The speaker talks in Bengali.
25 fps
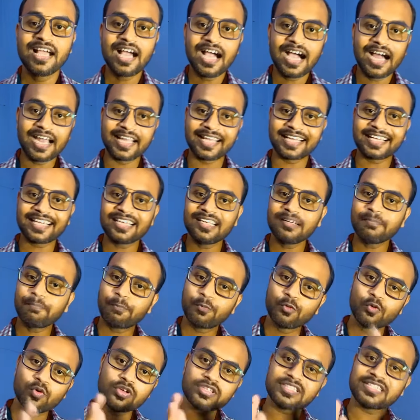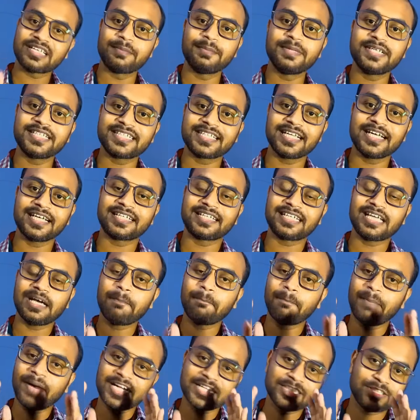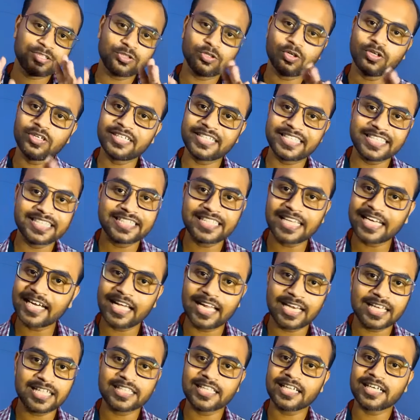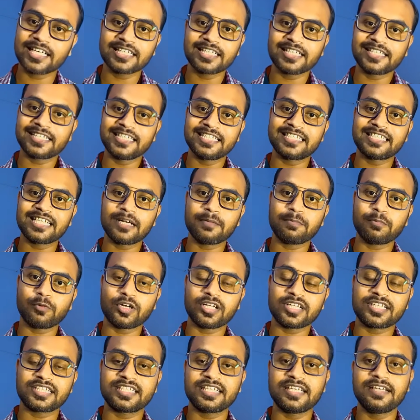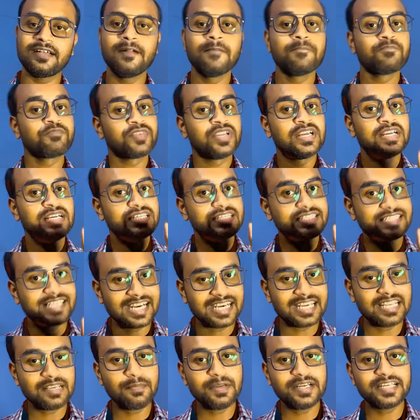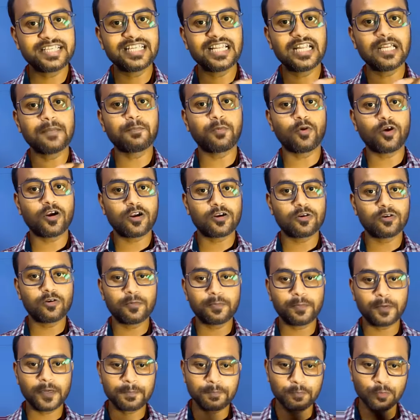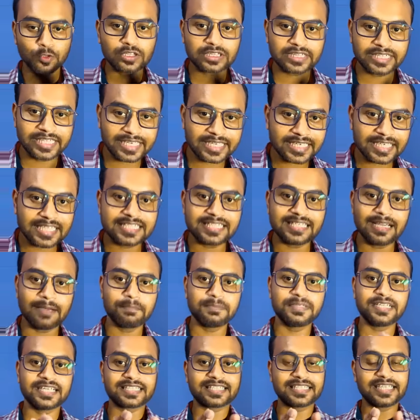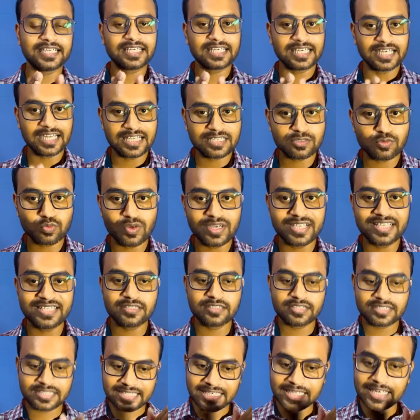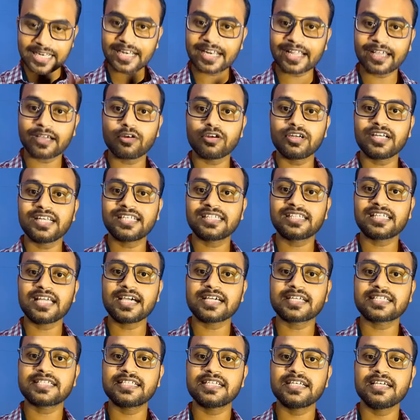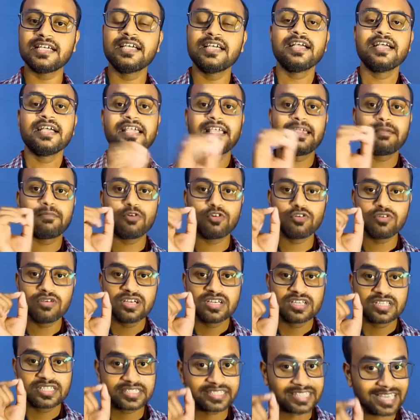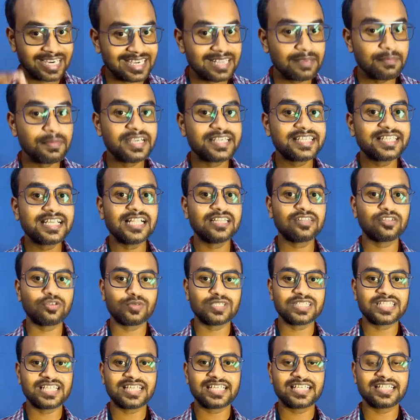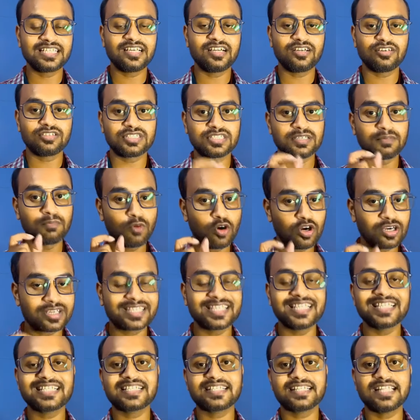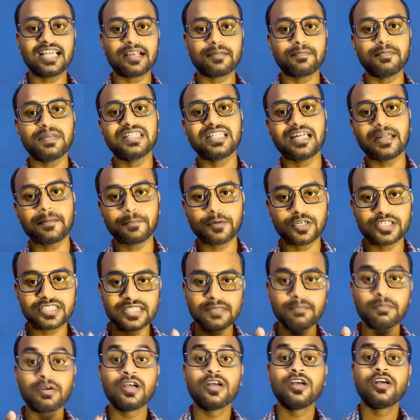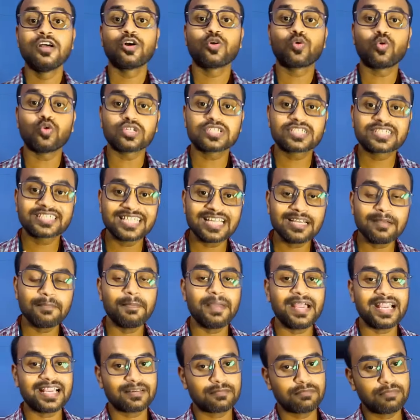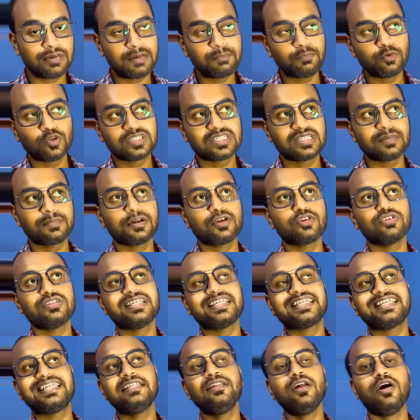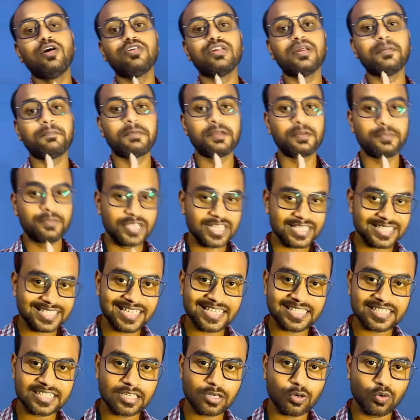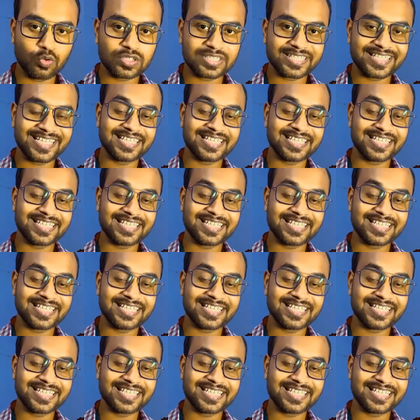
আর এখানে পুরো সেমিস্টারটা পাঁচজন টিচার আলাদা আলাদা টিচার পড়াচ্ছে স্টাডি মেটেরিয়াল পড়ানোর পর প্রত্যেকটা সাবজেক্টের ক্লাস ওয়াইজ সেটা রেকর্ডেড থাকছে এবং স্টাডি মেটেরিয়াল তোমাদেরকে দেওয়া হচ্ছে মক টেস্ট থাকবে তারপর যে কোশ্চেন ব্যাংক বা বলতে পারো যে কি ধরনের প্রিভিয়াস ইয়ার্সে কোশ্চেন